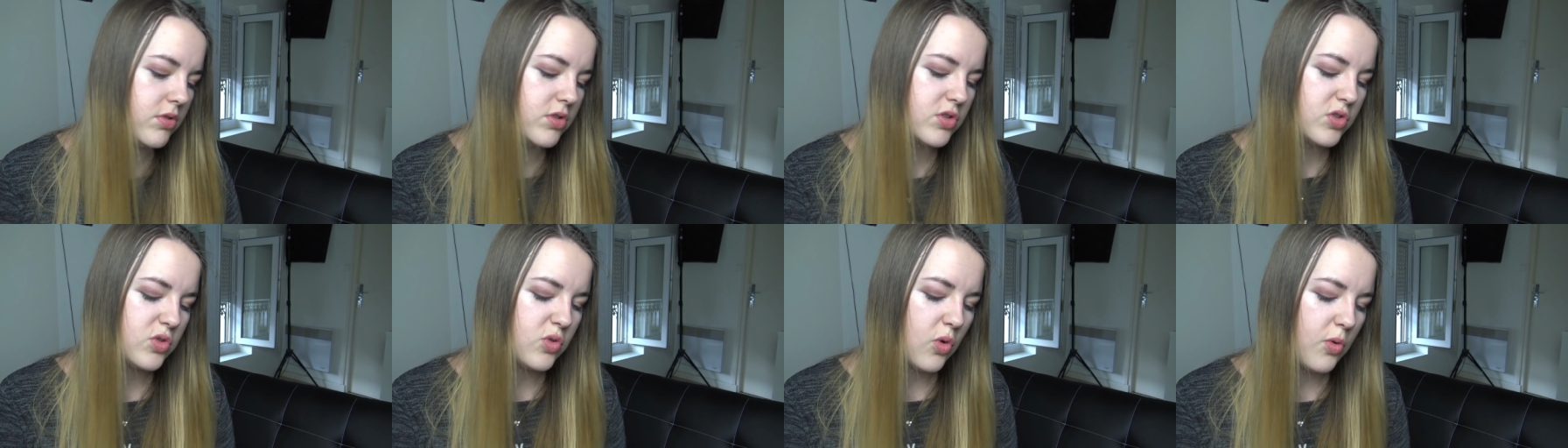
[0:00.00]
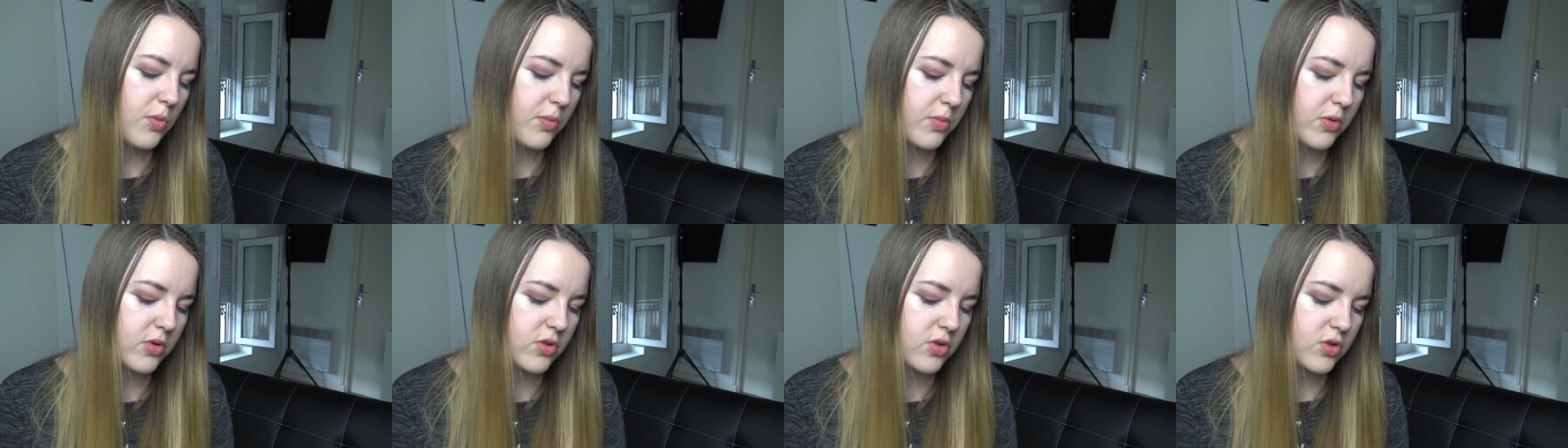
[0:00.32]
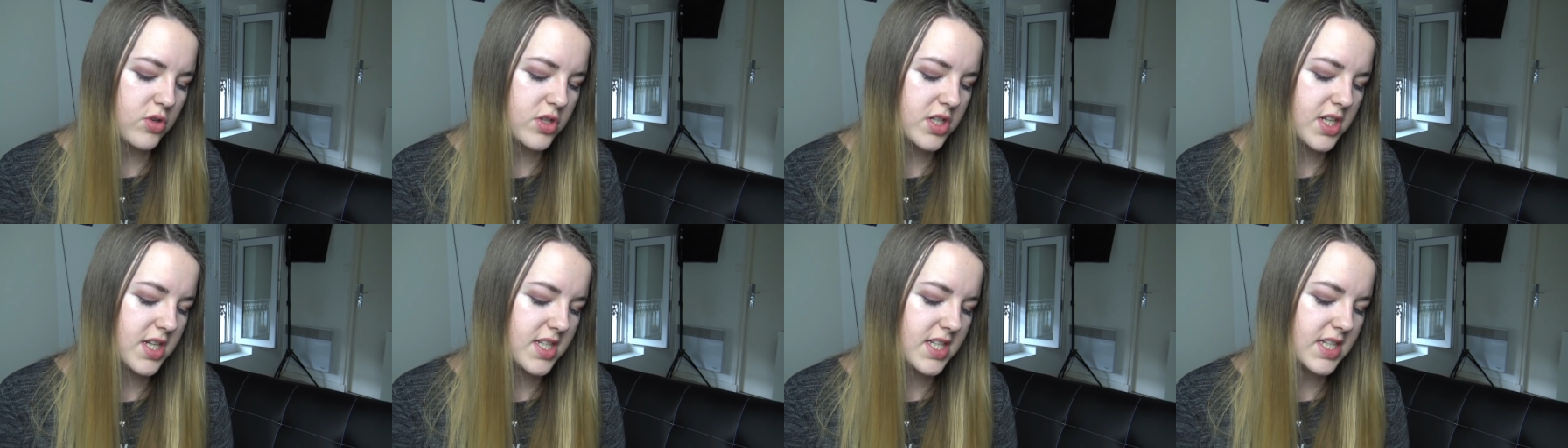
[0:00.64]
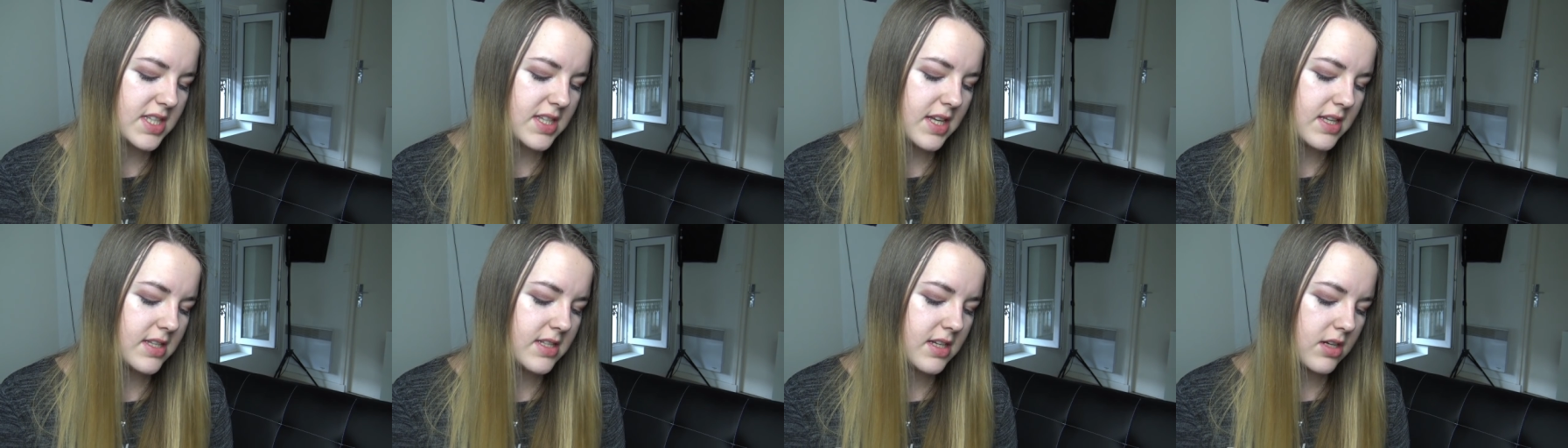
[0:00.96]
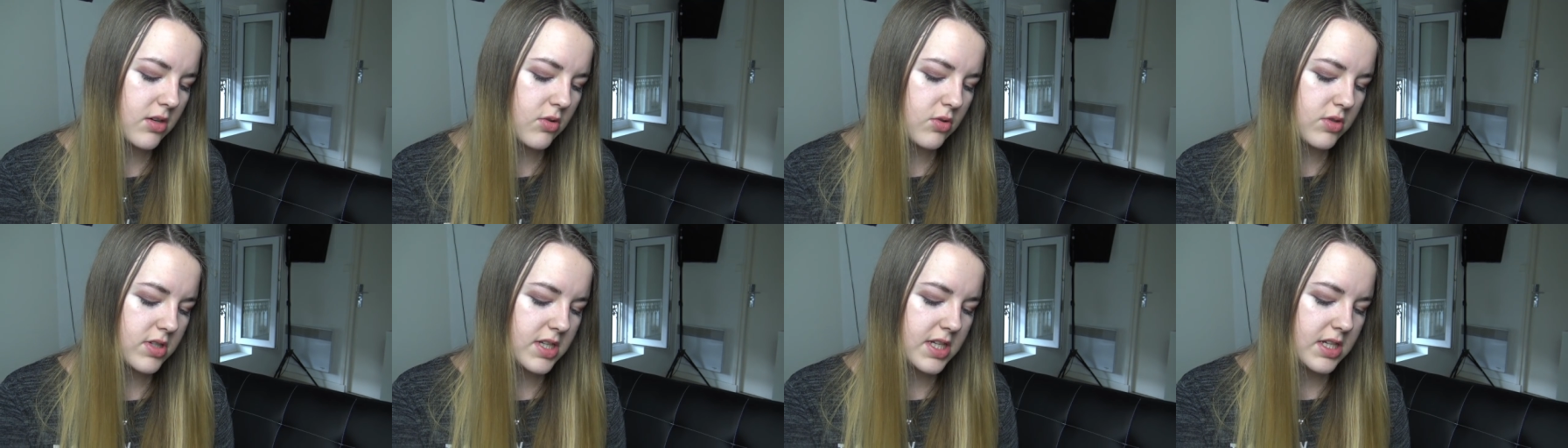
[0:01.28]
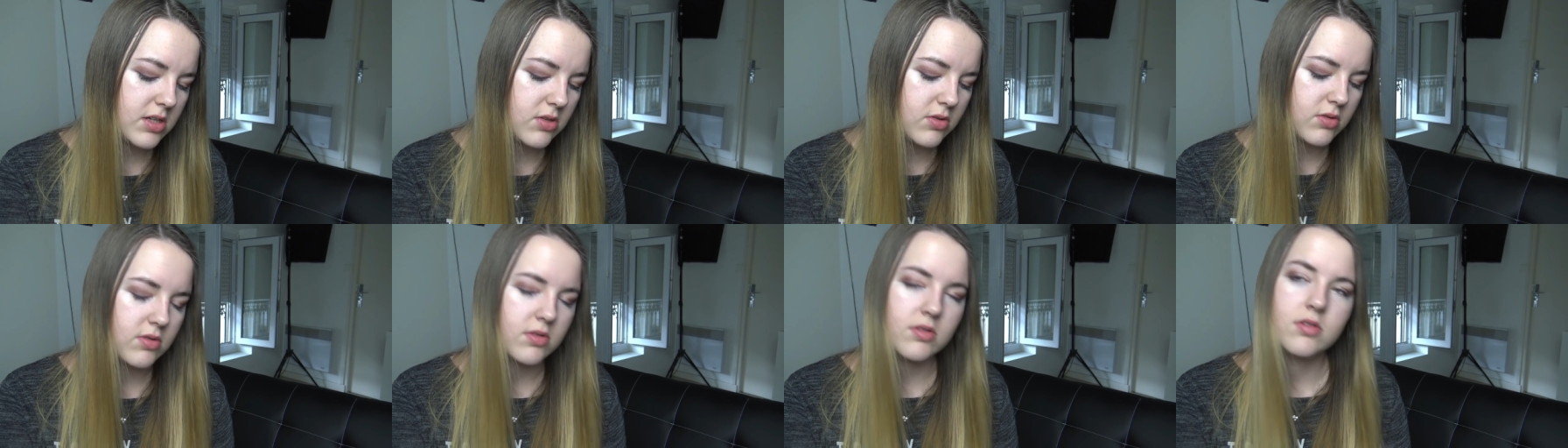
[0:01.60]
sombre que j'ai c'est à dire le
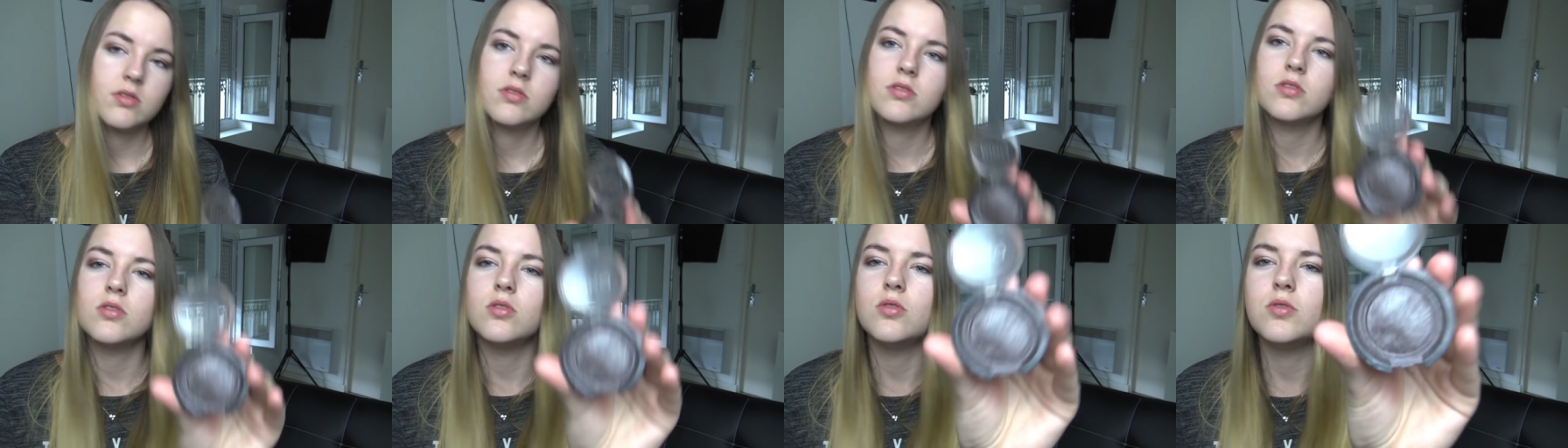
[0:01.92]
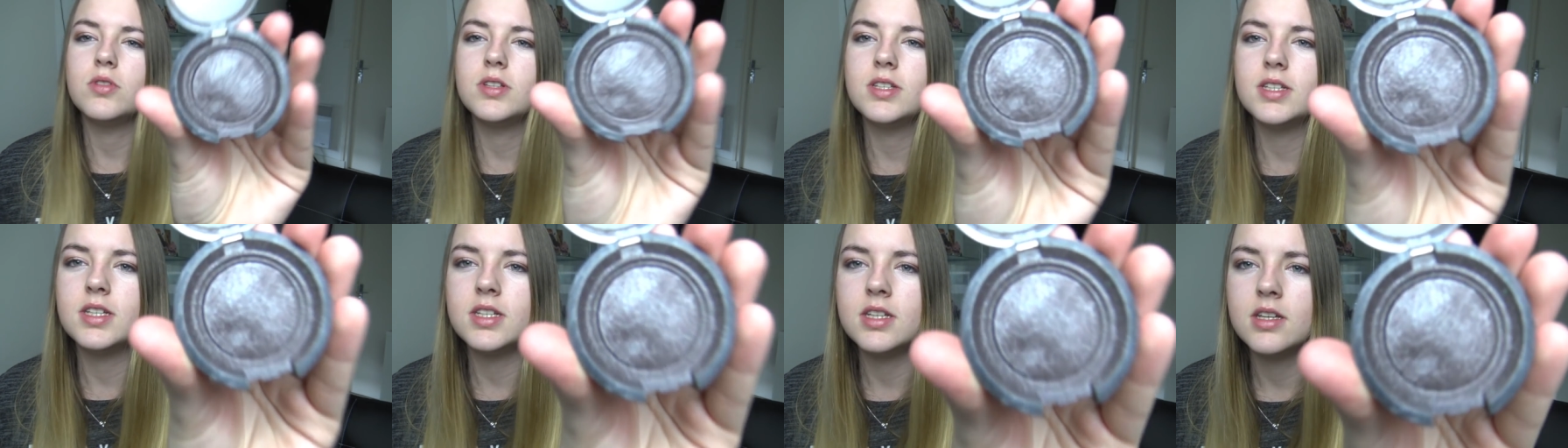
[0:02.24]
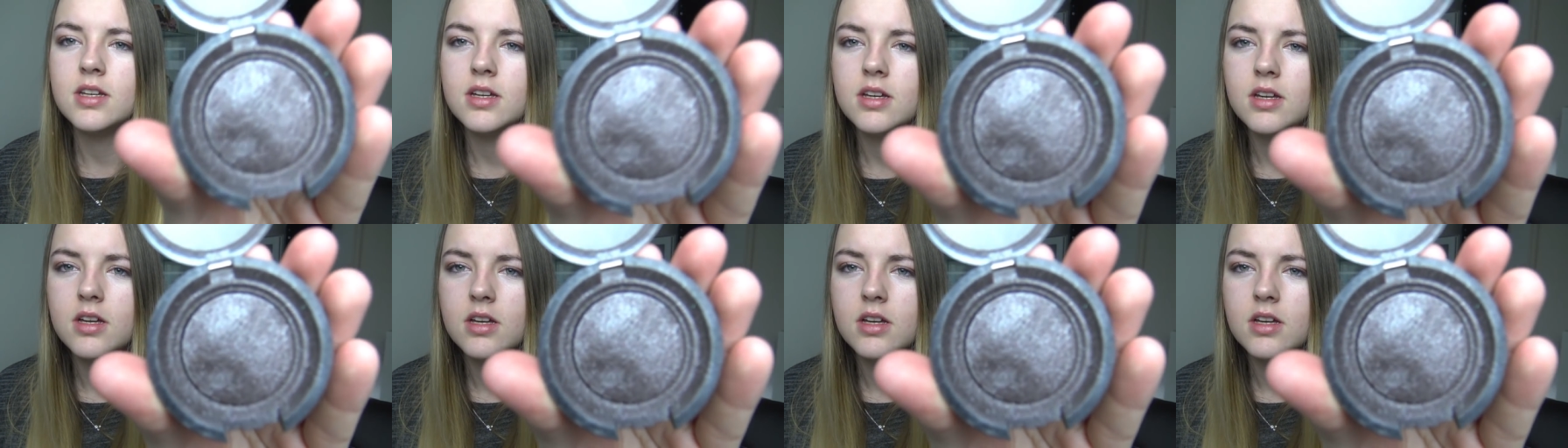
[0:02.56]
Kiko celui-ci.